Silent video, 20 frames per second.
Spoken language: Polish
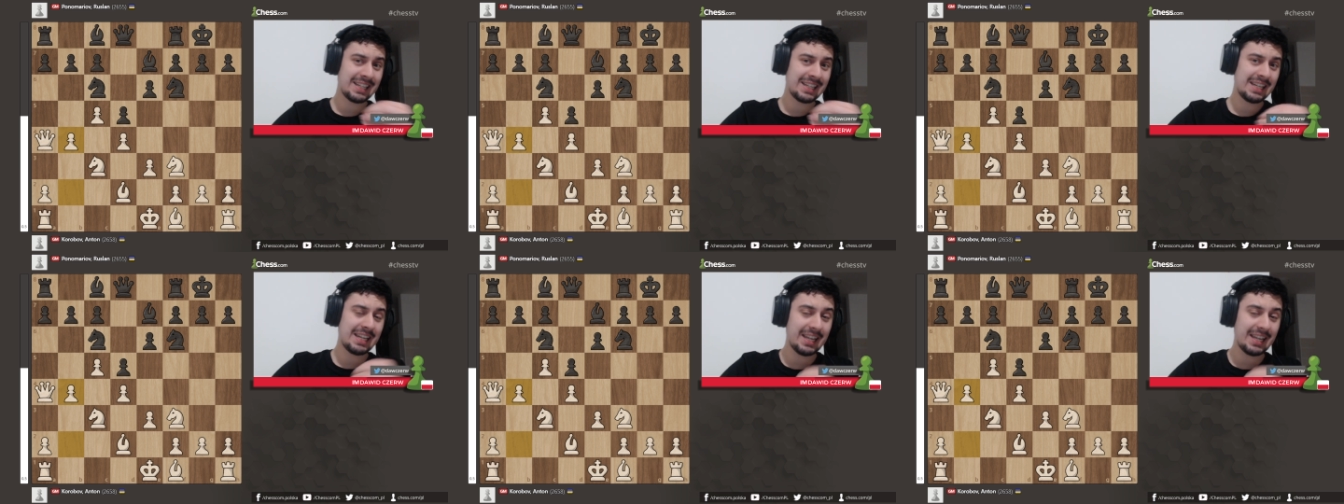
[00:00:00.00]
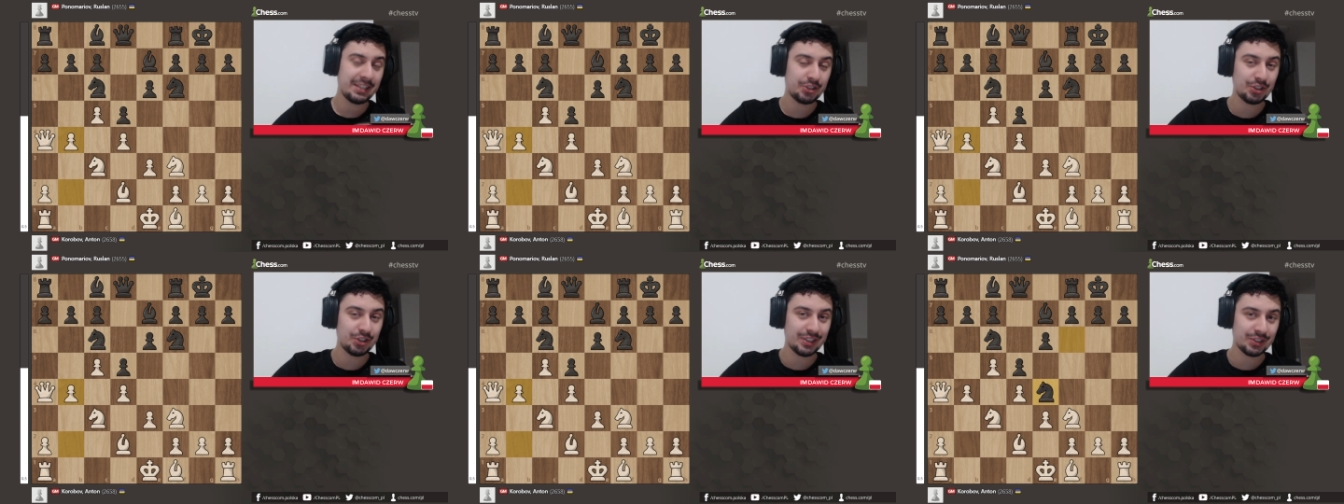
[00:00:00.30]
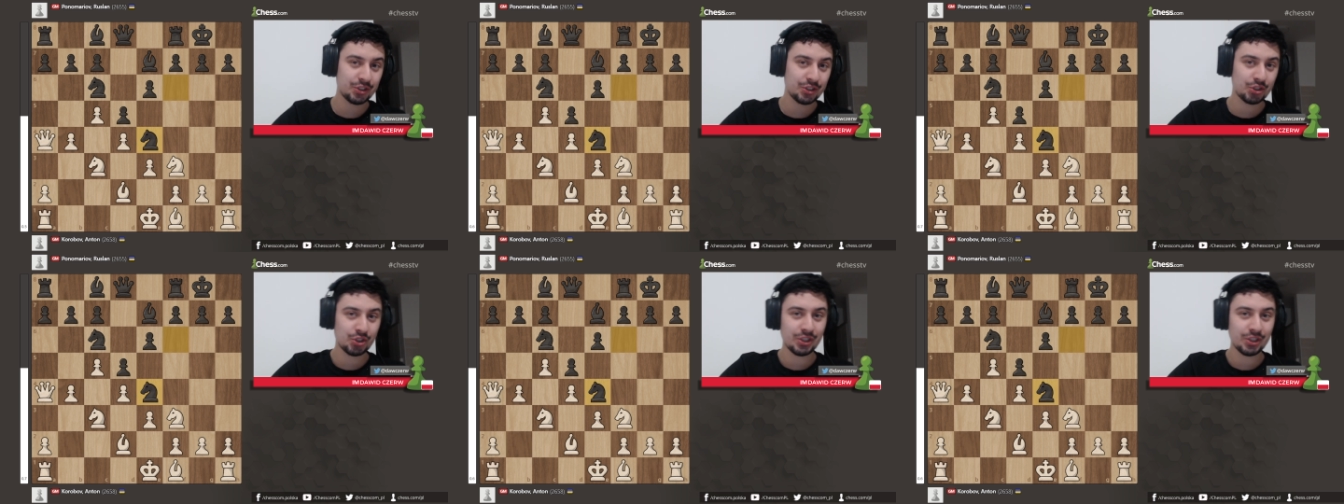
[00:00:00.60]
leci na
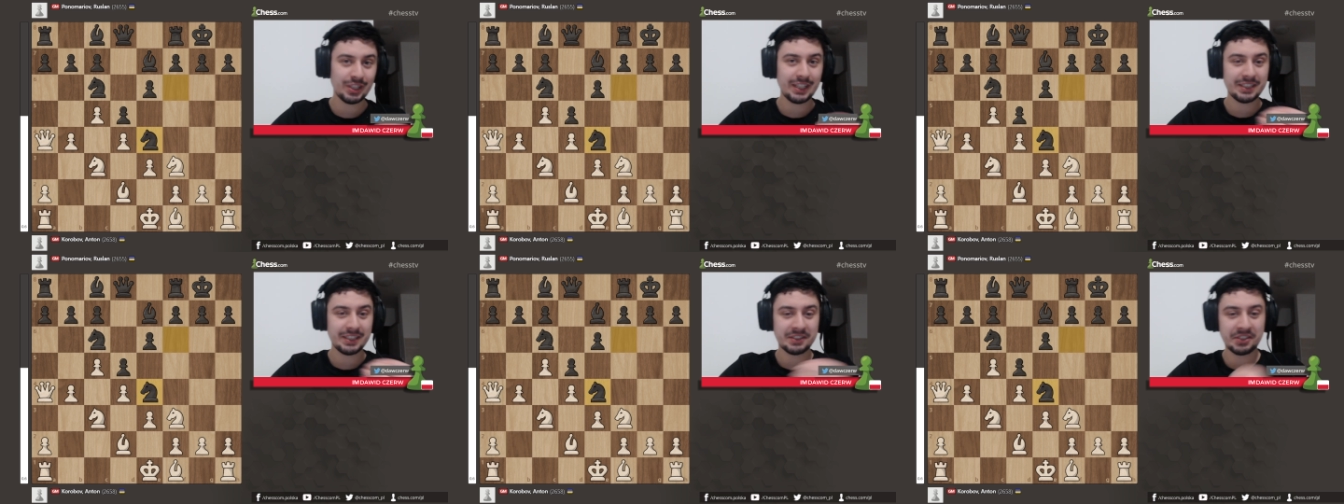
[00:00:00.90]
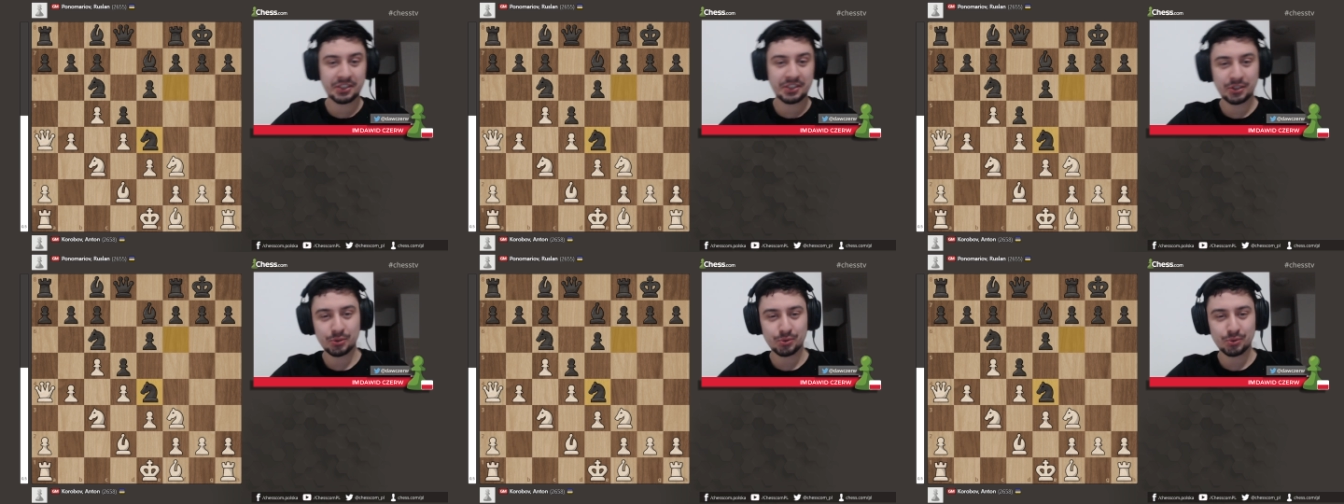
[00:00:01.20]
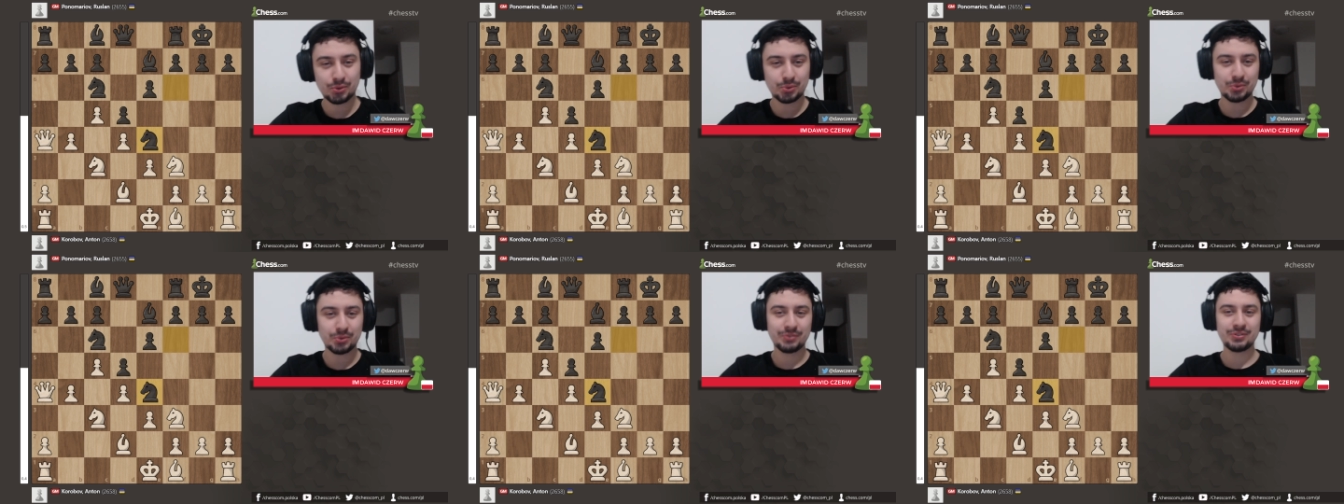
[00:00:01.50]
skrzydle, ty
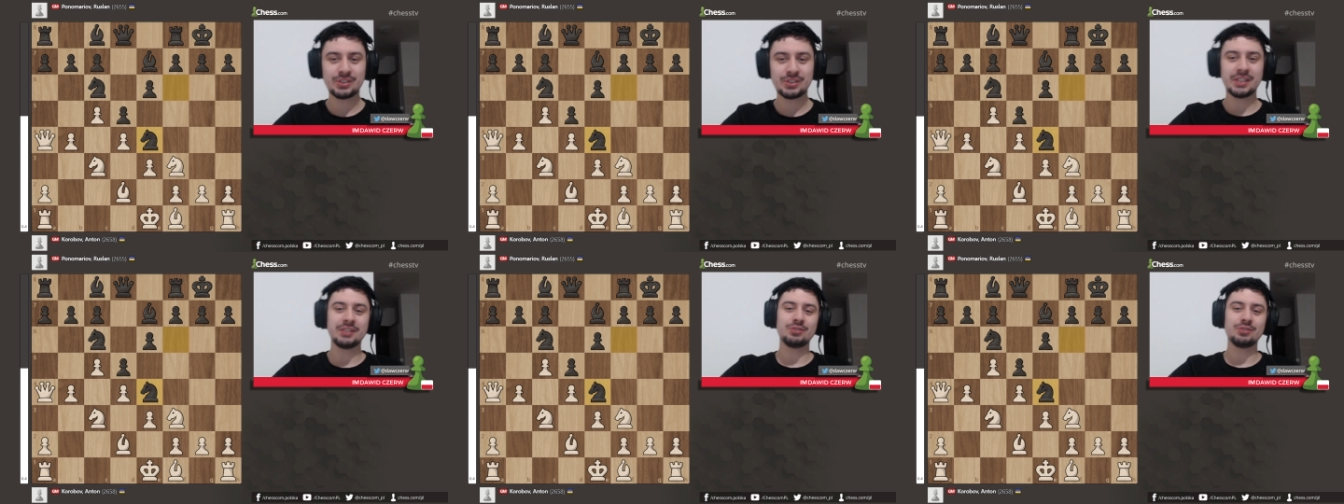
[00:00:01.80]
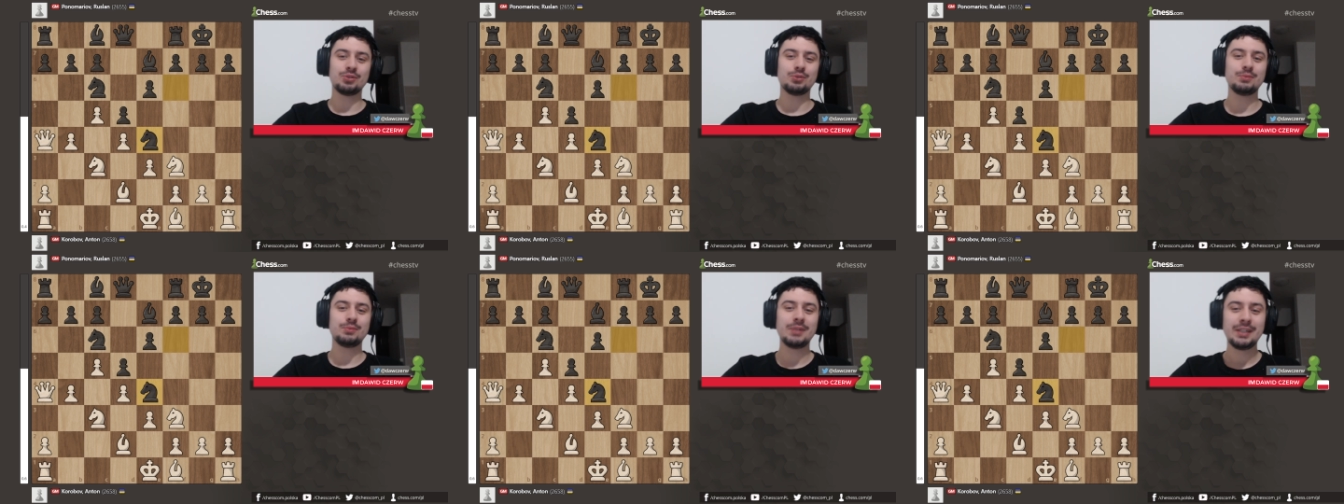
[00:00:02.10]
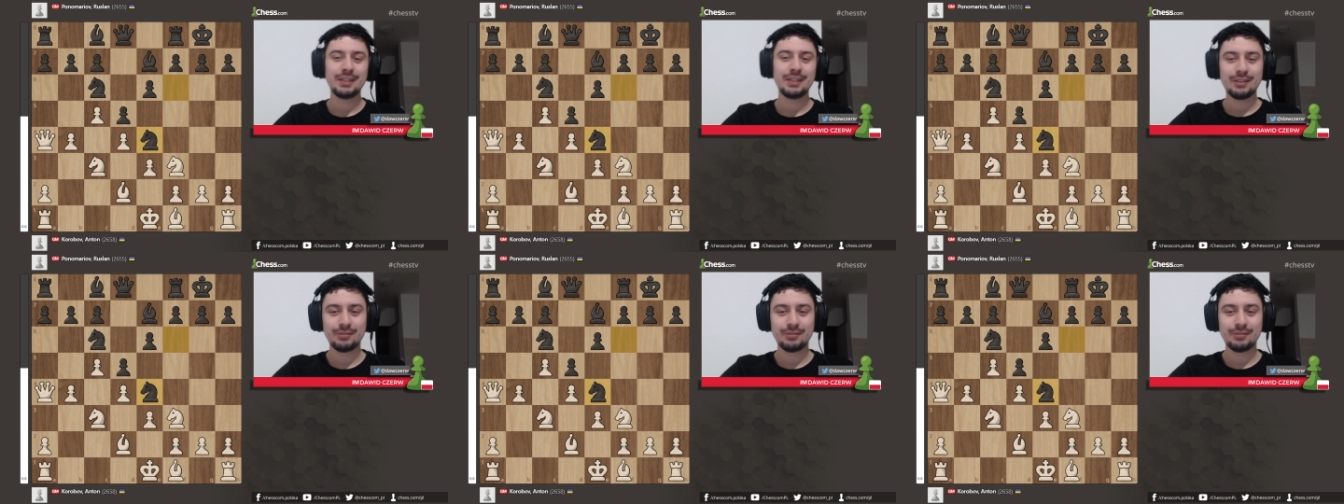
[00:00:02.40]
kontruj w centrum,